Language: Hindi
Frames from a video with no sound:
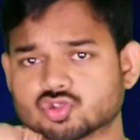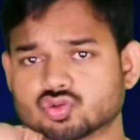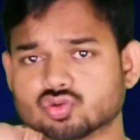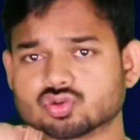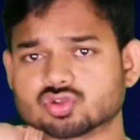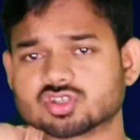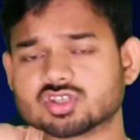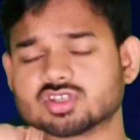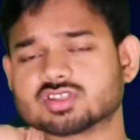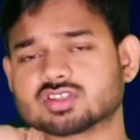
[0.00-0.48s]

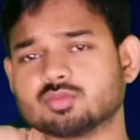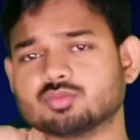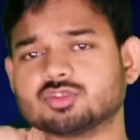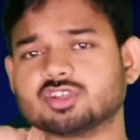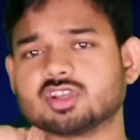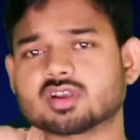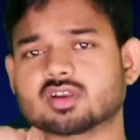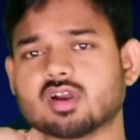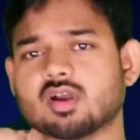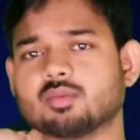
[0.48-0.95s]
सोचे
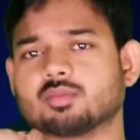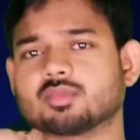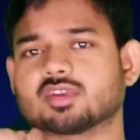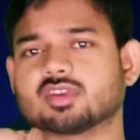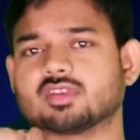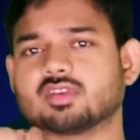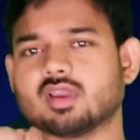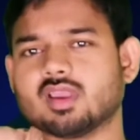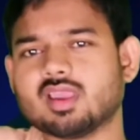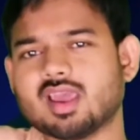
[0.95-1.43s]
समझे काम
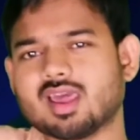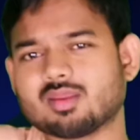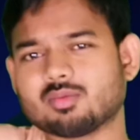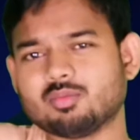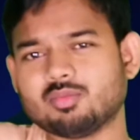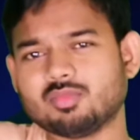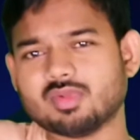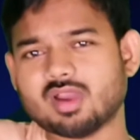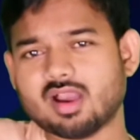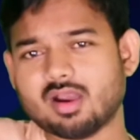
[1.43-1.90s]
कीजिए यार
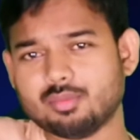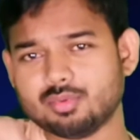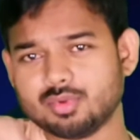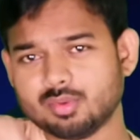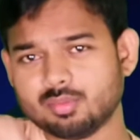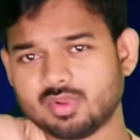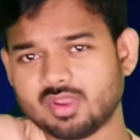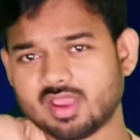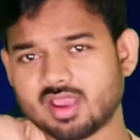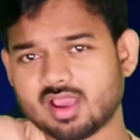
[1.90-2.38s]

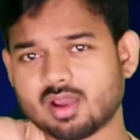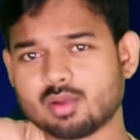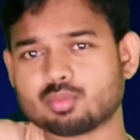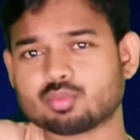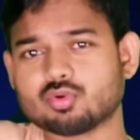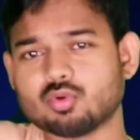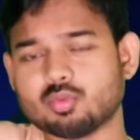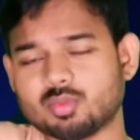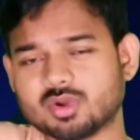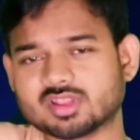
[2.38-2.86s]
अभी मैं
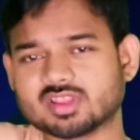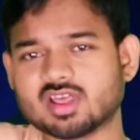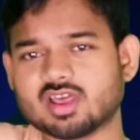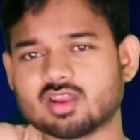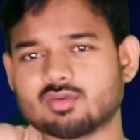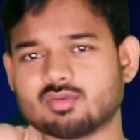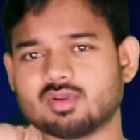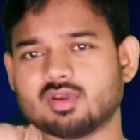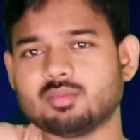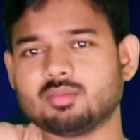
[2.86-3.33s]
आपको
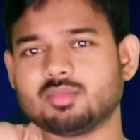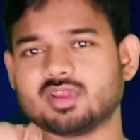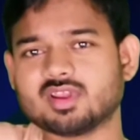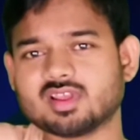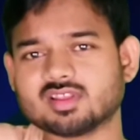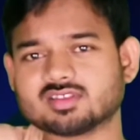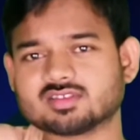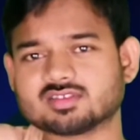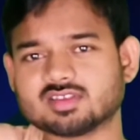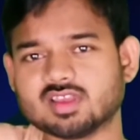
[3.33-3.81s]
बता रहा हूँ ना
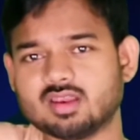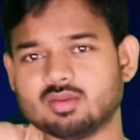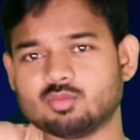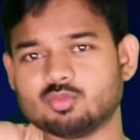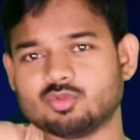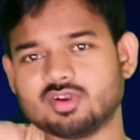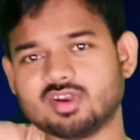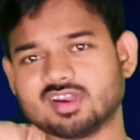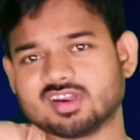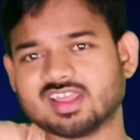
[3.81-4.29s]
मेरा चैनल
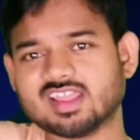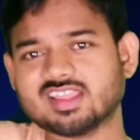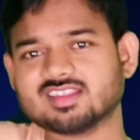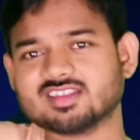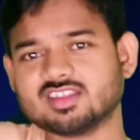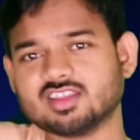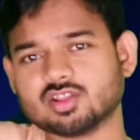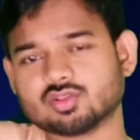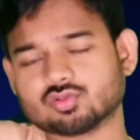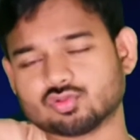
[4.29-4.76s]

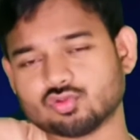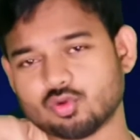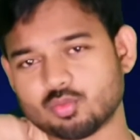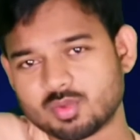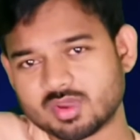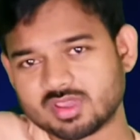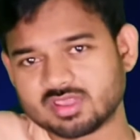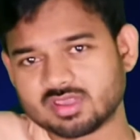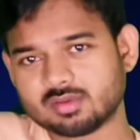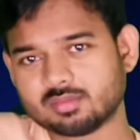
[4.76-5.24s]
मोनेटाइज नहीं है तो
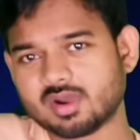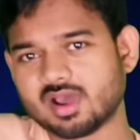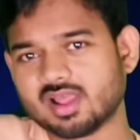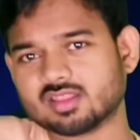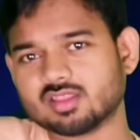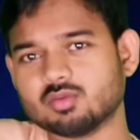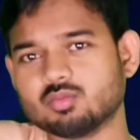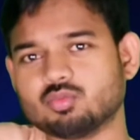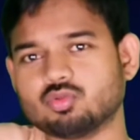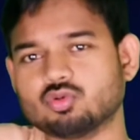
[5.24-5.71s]
मैं ये
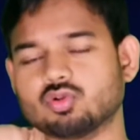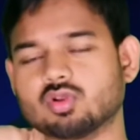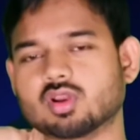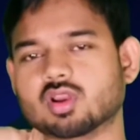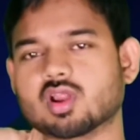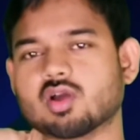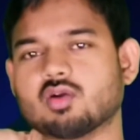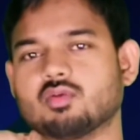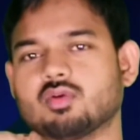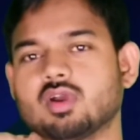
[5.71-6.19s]
बातें बोल
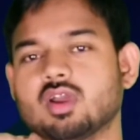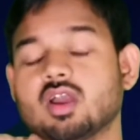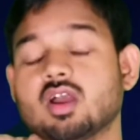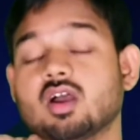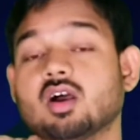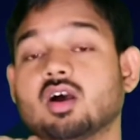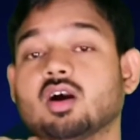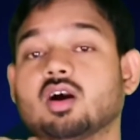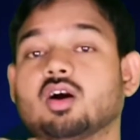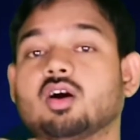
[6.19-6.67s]
रहा
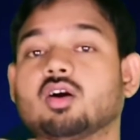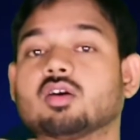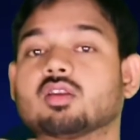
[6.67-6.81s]
हूँ